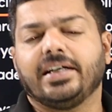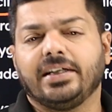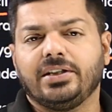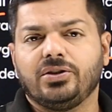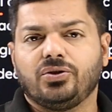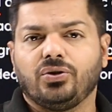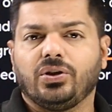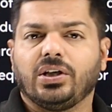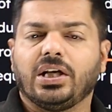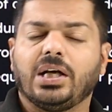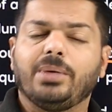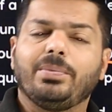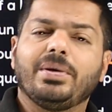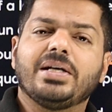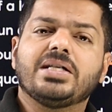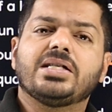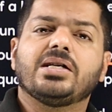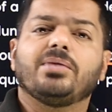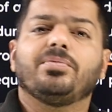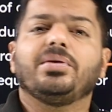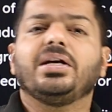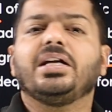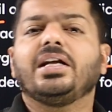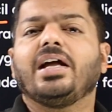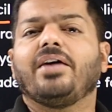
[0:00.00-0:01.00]
का जो इनके पास
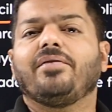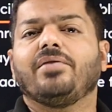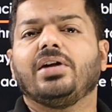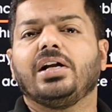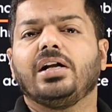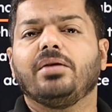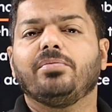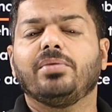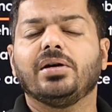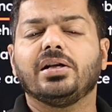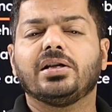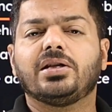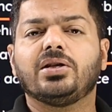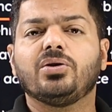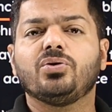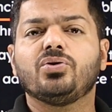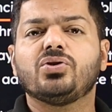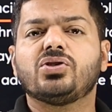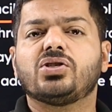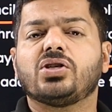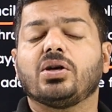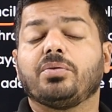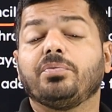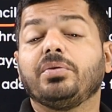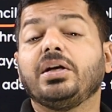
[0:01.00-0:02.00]
ज़मीन अवेलेबल थी
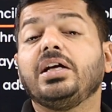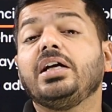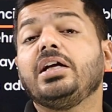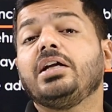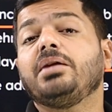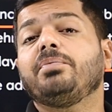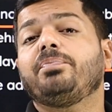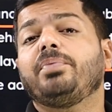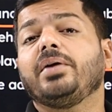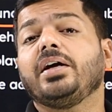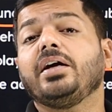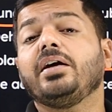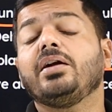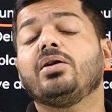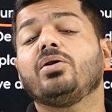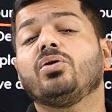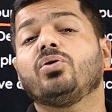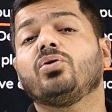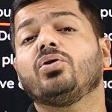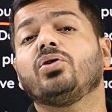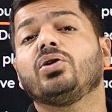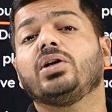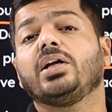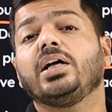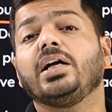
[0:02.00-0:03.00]
उस ज़मीन पे इन
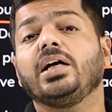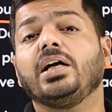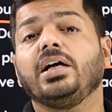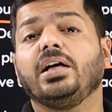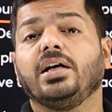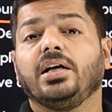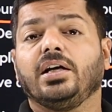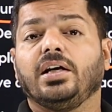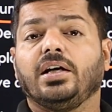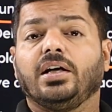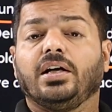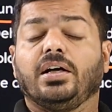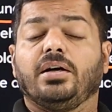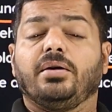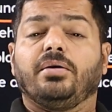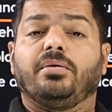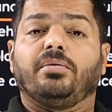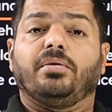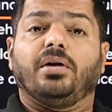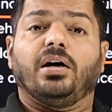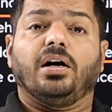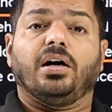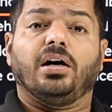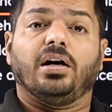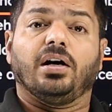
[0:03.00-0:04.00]
लोगों ने
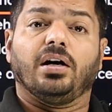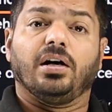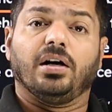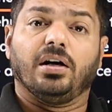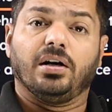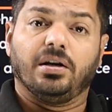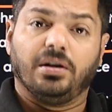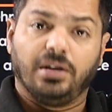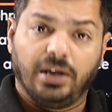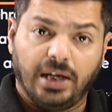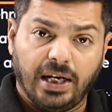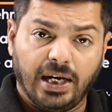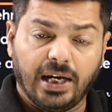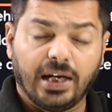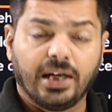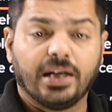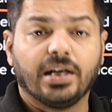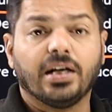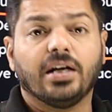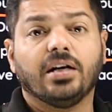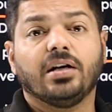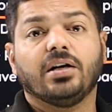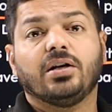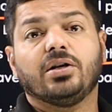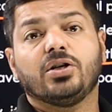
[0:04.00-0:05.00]
आ, एक
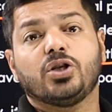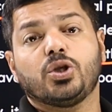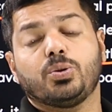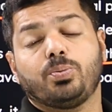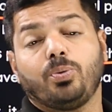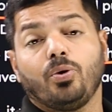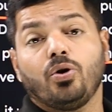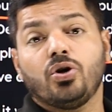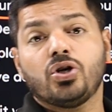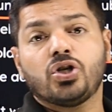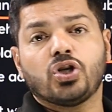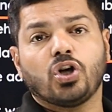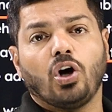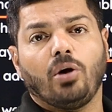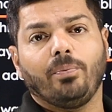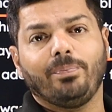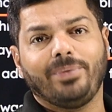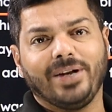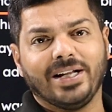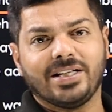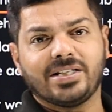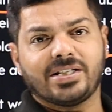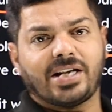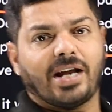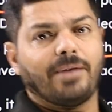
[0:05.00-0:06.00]
स्पोर्ट्स
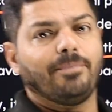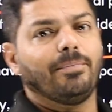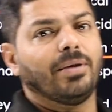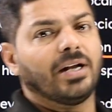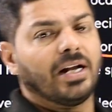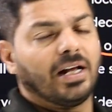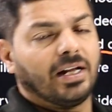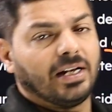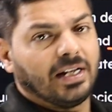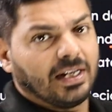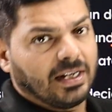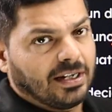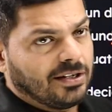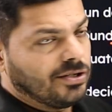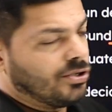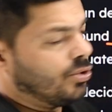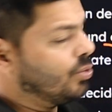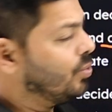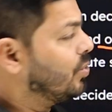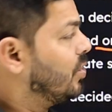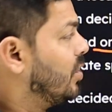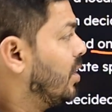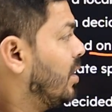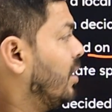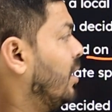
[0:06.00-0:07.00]
कॉम्प्लेक्स टाइप बनाने का
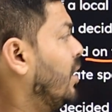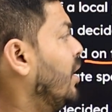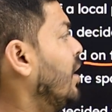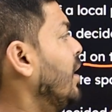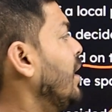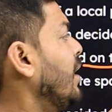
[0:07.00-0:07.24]
सोचा